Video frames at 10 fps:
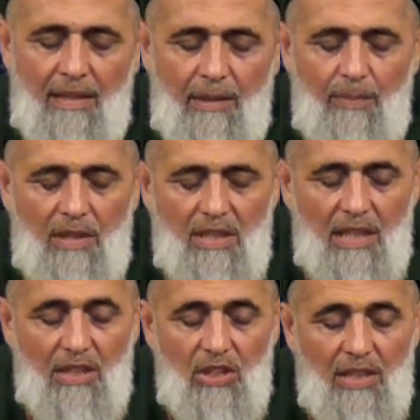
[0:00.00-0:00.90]

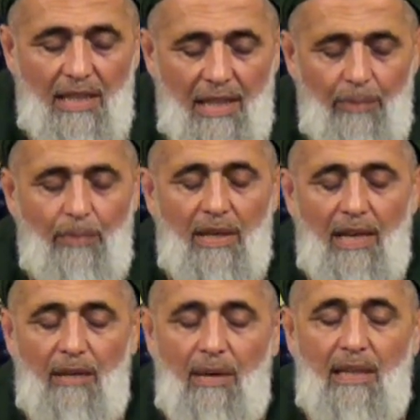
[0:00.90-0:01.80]
yapılacak işleri hep
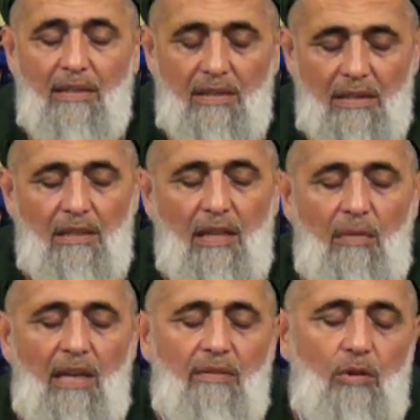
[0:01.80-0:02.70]
beraber
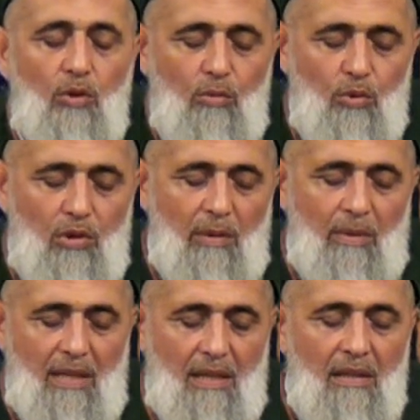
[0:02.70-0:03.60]
sırtlamak ve
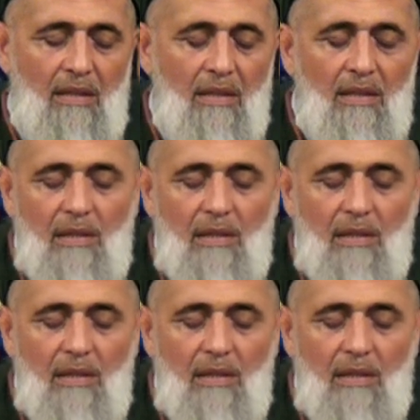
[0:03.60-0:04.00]
omuzlamak.